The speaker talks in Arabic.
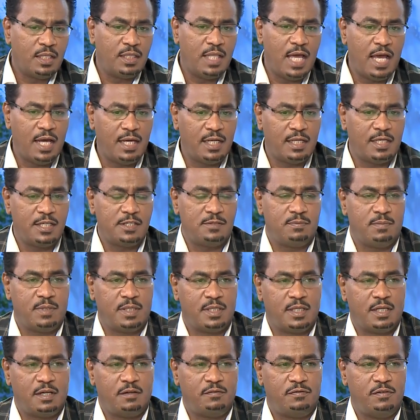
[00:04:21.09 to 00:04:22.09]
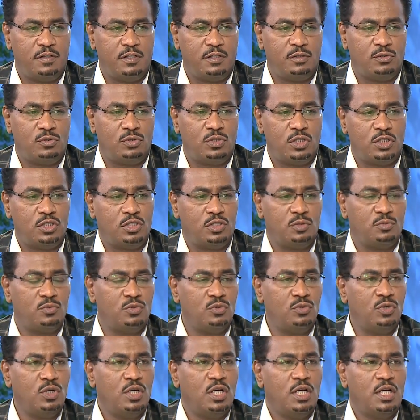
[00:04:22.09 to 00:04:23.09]
داخل قسم الجرافيك
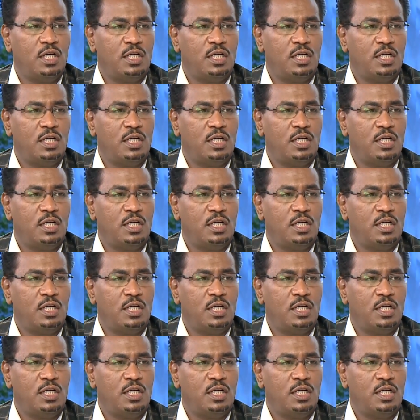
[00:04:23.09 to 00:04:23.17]
يترجموا